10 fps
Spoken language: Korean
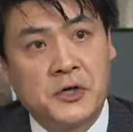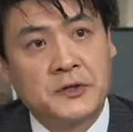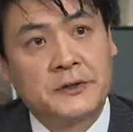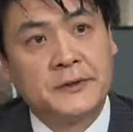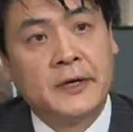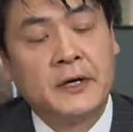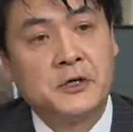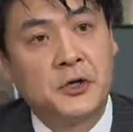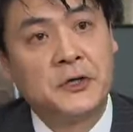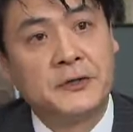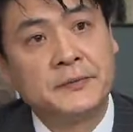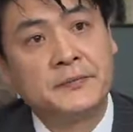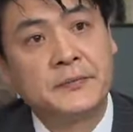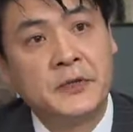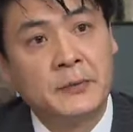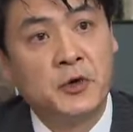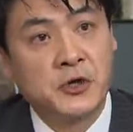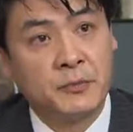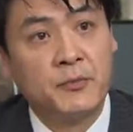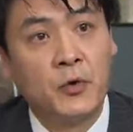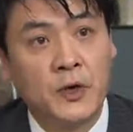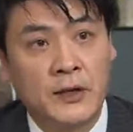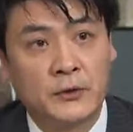어쨌든 저희는 이번 제품